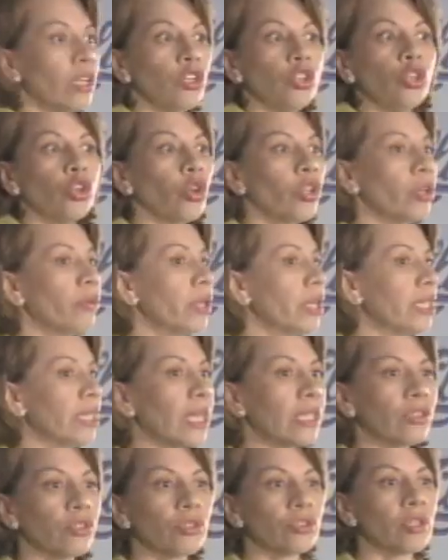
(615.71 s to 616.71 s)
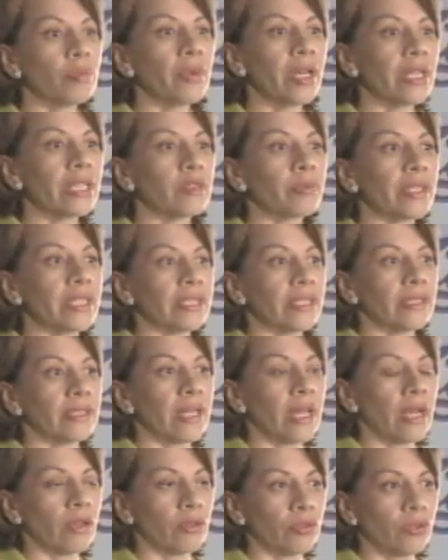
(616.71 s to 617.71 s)
no debería en dos semanas
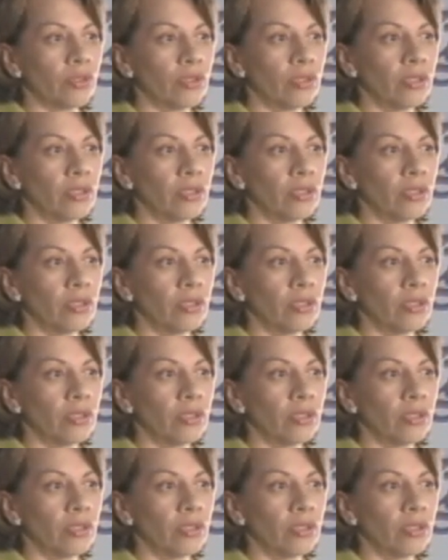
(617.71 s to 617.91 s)
presentarlos.